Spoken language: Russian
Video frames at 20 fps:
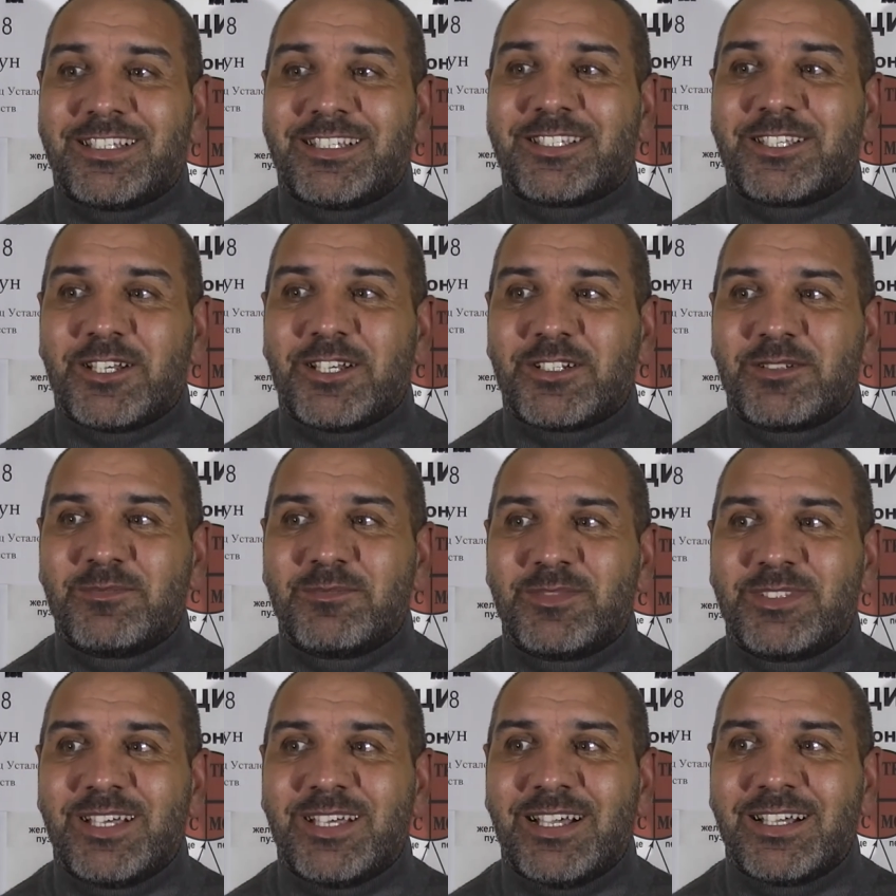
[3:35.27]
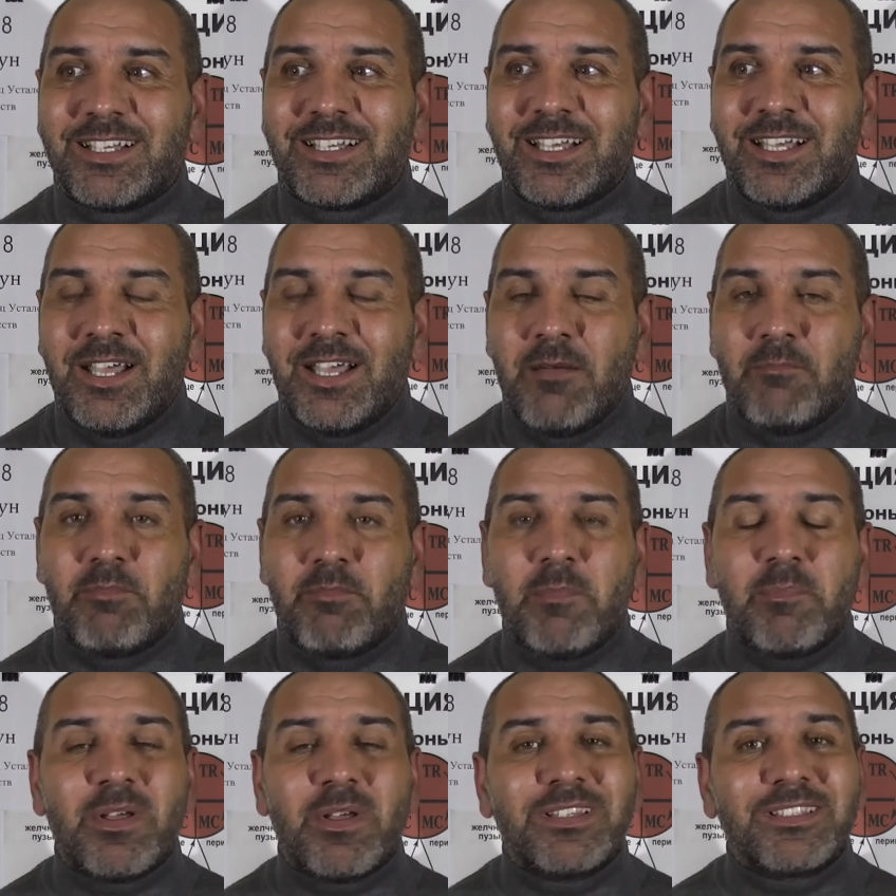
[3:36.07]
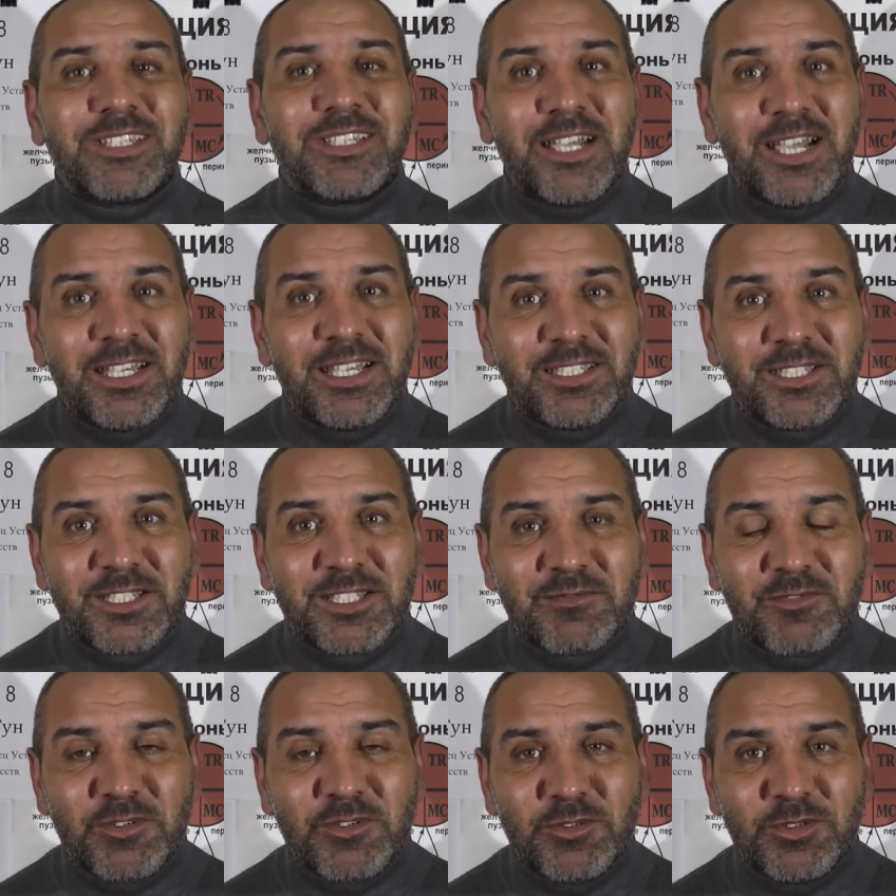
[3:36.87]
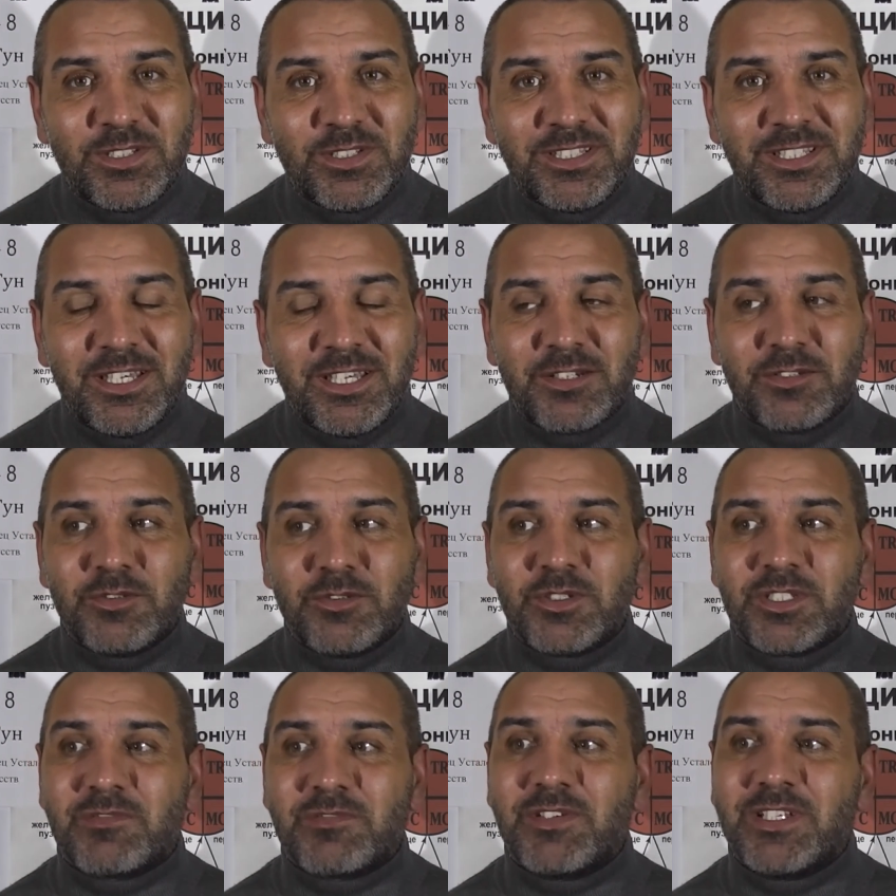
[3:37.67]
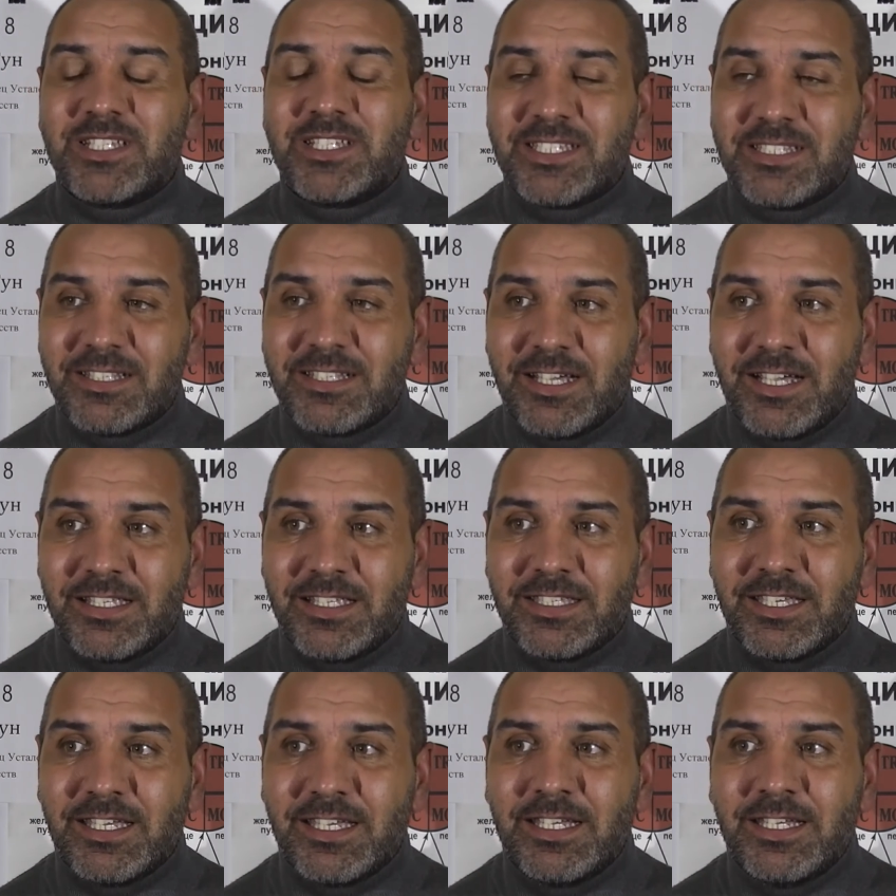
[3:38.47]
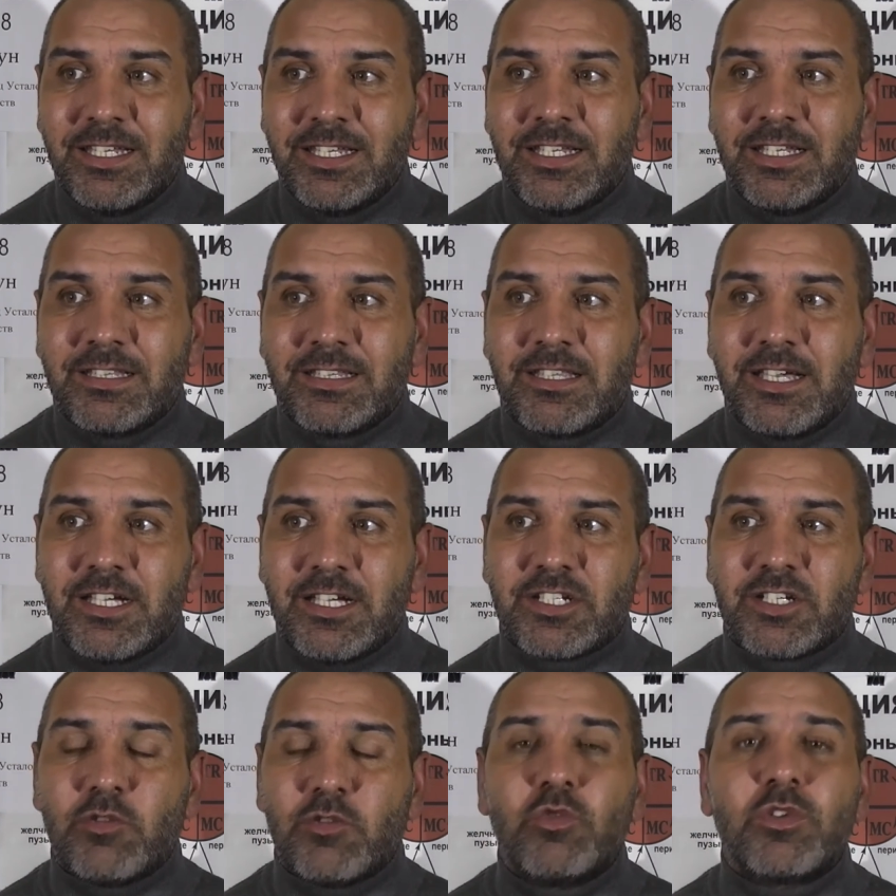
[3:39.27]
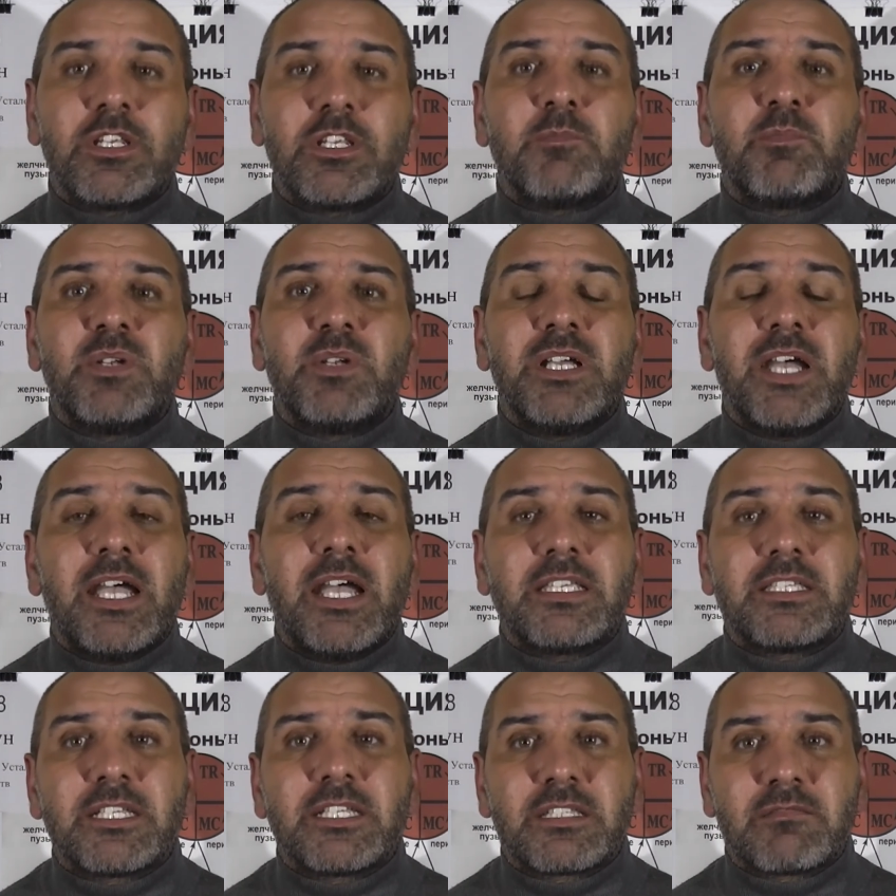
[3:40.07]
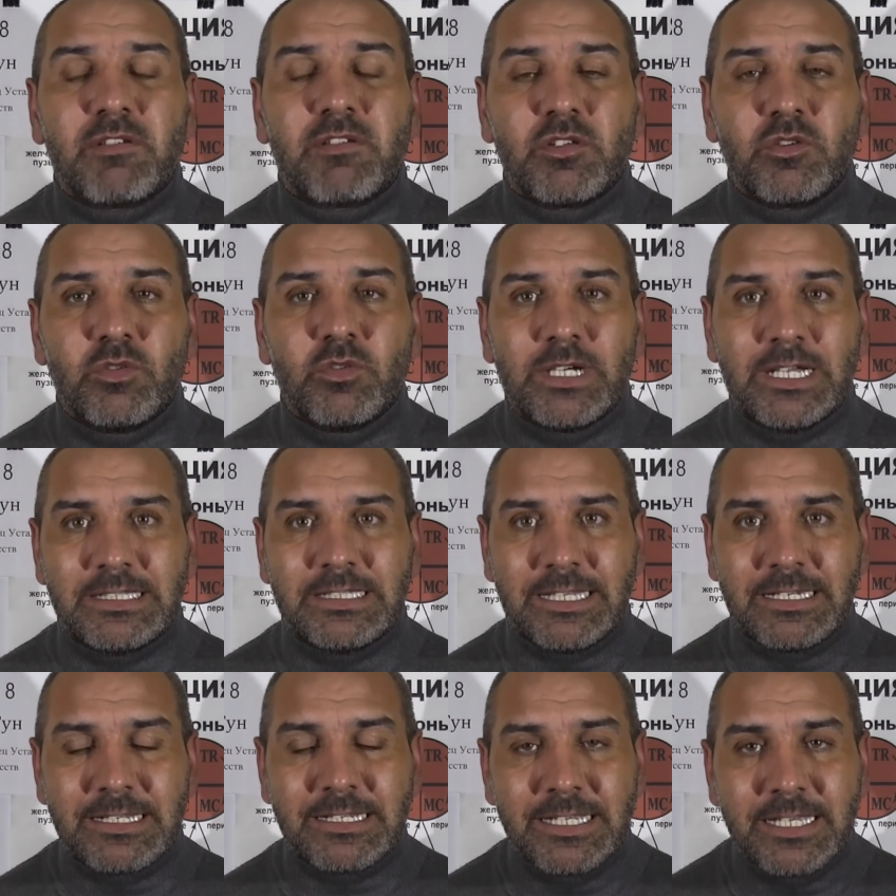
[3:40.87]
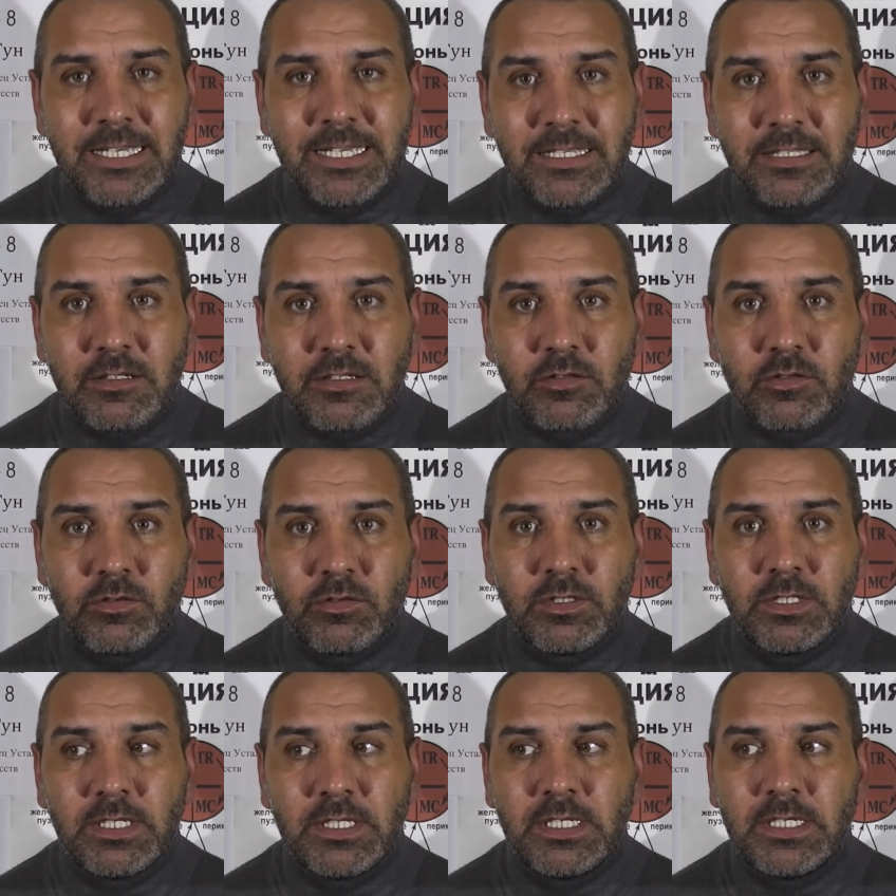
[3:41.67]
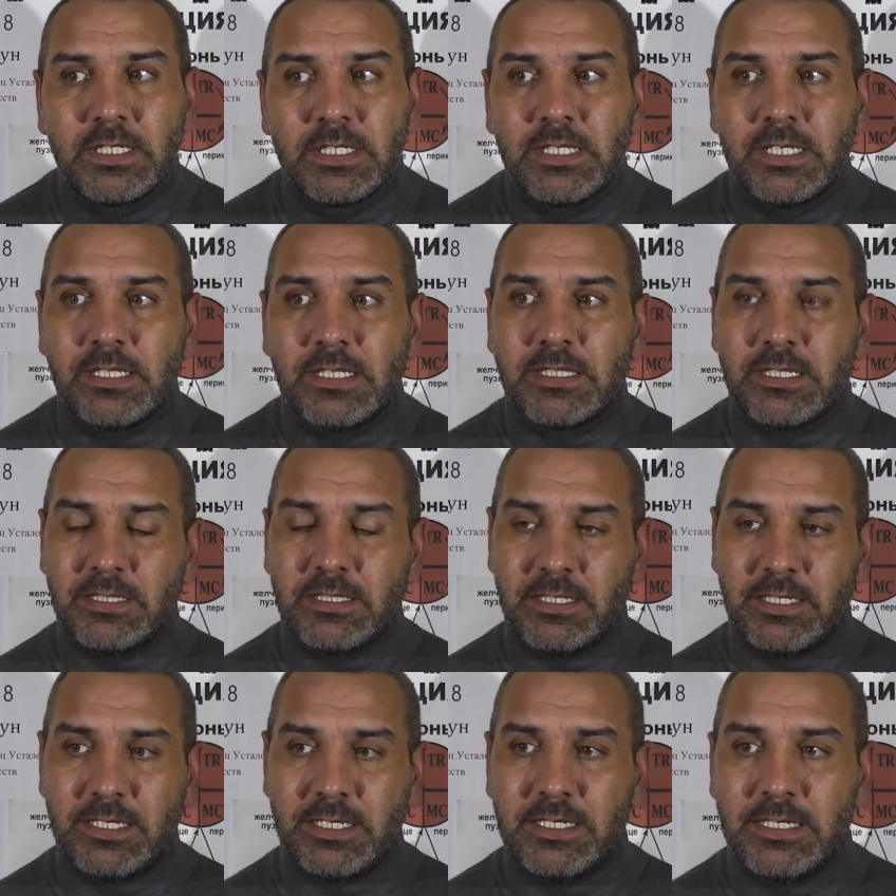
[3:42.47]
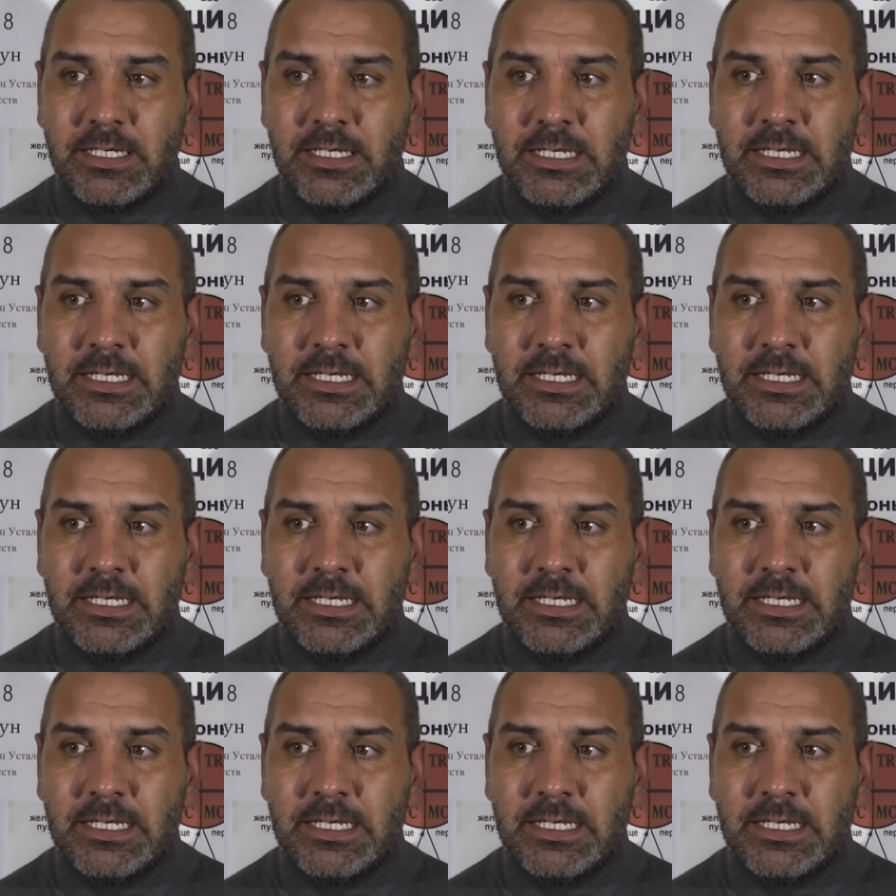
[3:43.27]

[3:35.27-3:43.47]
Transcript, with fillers: скажем так, пополняйте свою энергию, свои знания. Также укрепляйте свою энергетику. И тогда